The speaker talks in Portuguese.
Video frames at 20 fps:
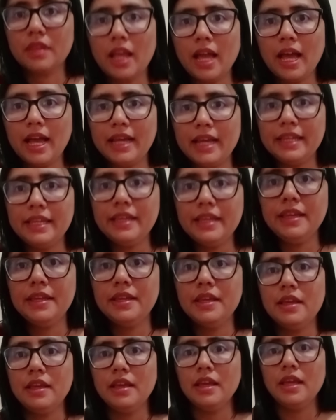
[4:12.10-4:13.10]
Aí
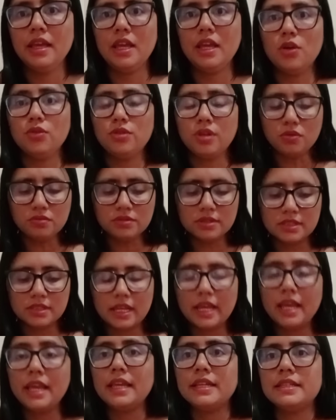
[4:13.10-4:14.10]
eu não
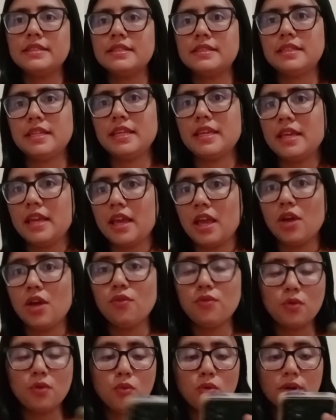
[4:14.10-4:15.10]
sei se eu,
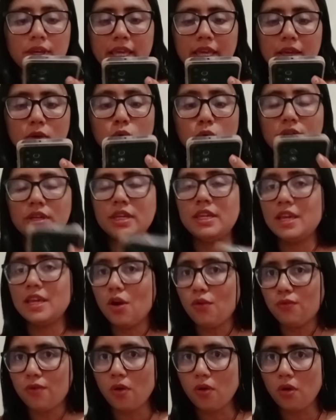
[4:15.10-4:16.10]
o, o que
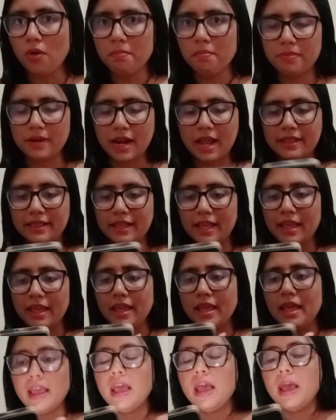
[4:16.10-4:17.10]
eu vou comprar, né?